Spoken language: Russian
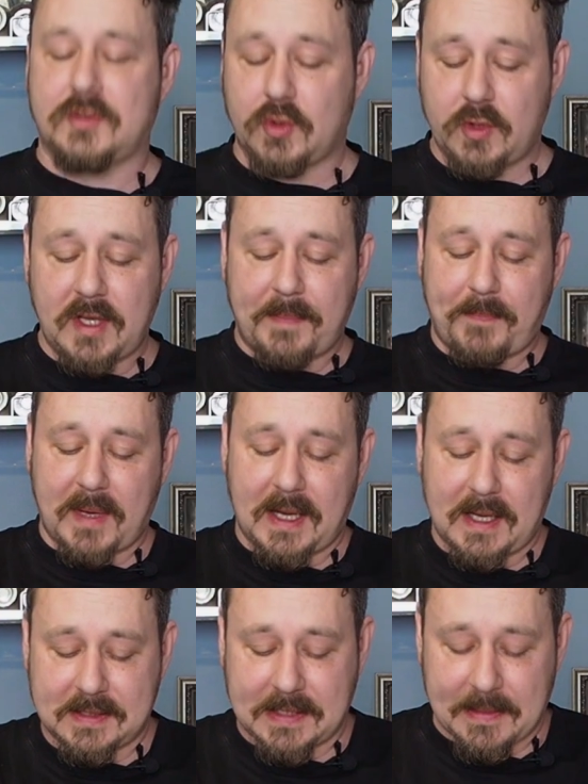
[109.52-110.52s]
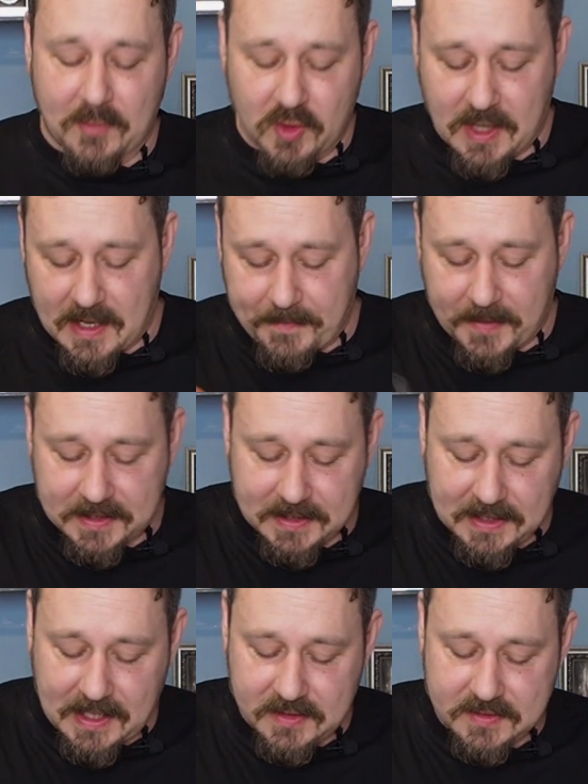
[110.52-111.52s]
Судя по тому, как
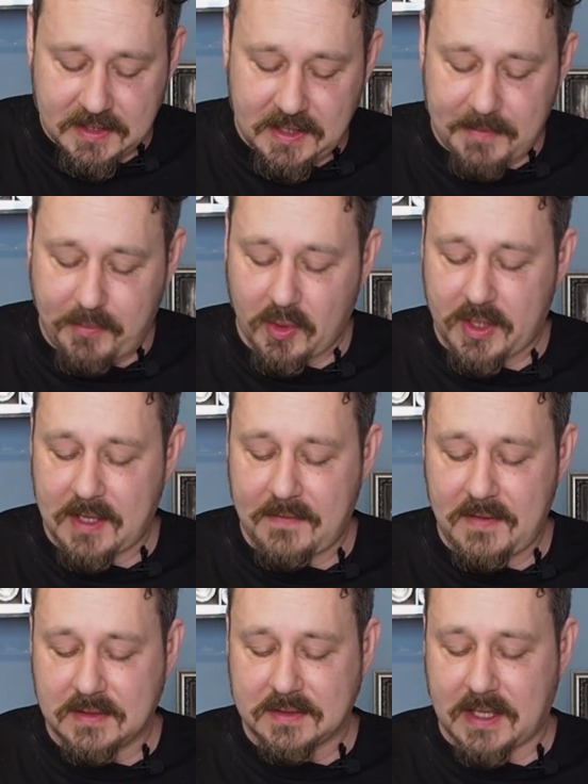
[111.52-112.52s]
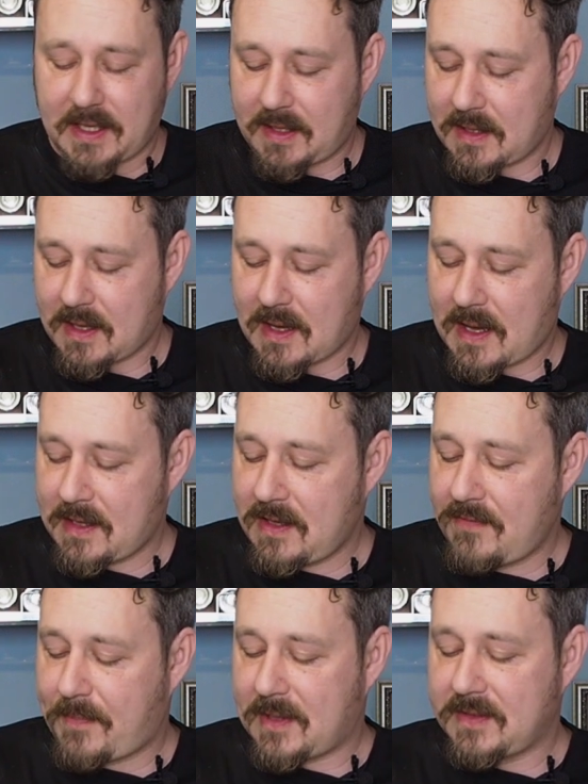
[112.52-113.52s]
протыкаются япоки вилкой,
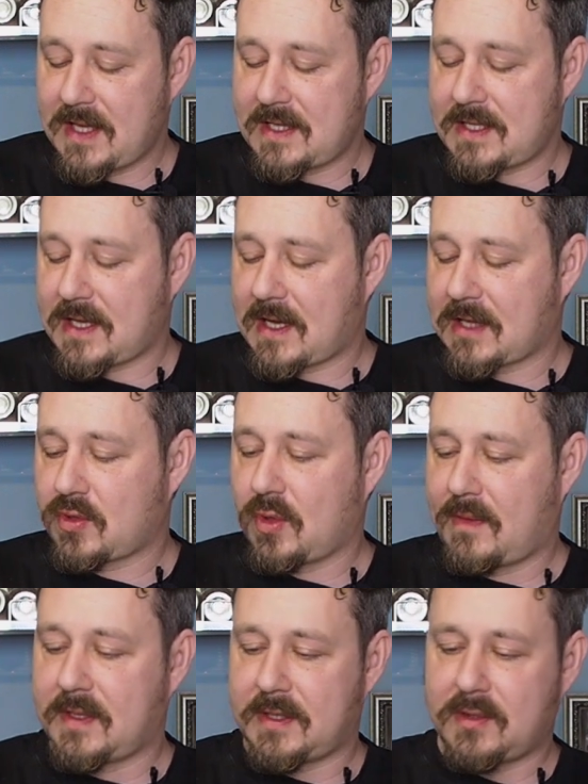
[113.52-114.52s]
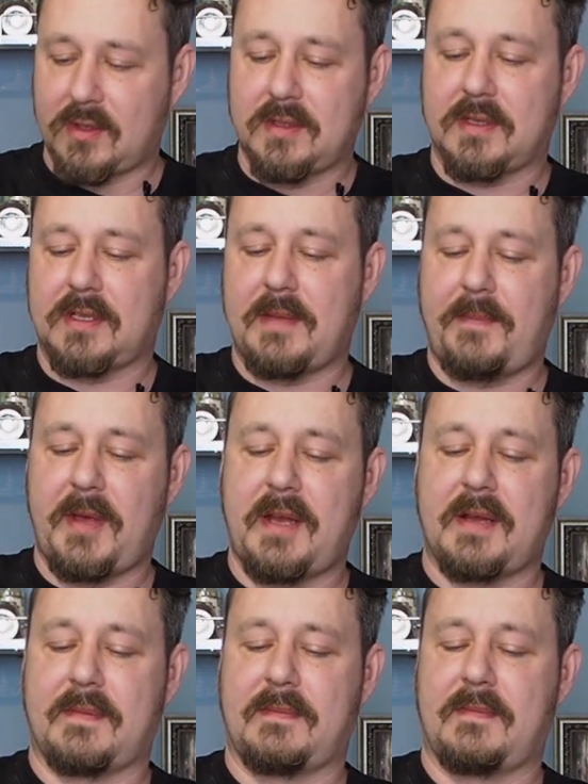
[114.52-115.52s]
они вполне себе готовы, но теперь